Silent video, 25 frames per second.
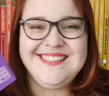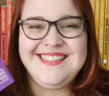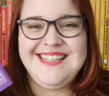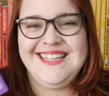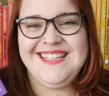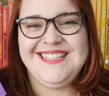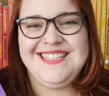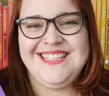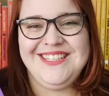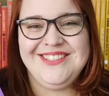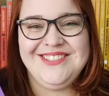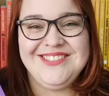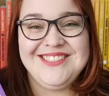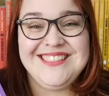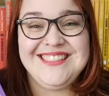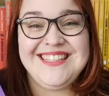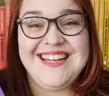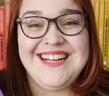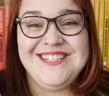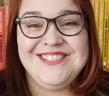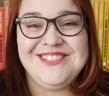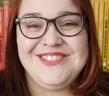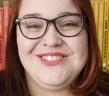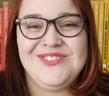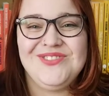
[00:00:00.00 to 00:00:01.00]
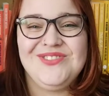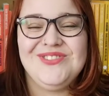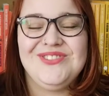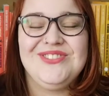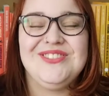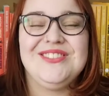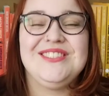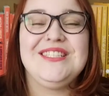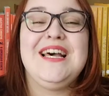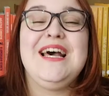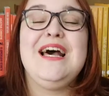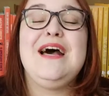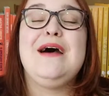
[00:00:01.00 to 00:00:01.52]
sentido estar
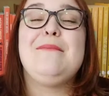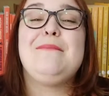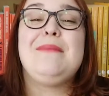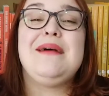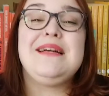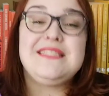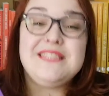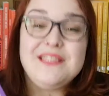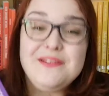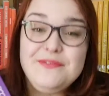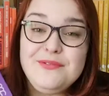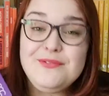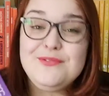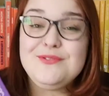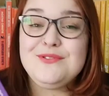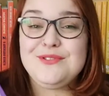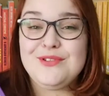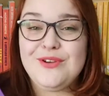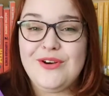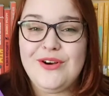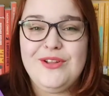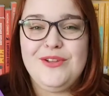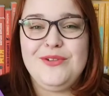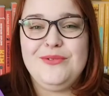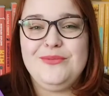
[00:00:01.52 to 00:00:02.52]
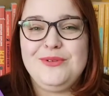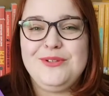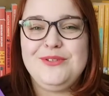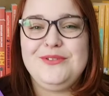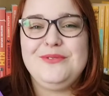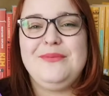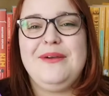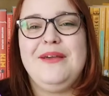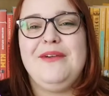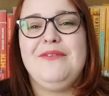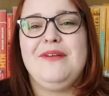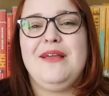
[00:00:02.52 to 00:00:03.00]
juntos, mas que funcionam muito bem,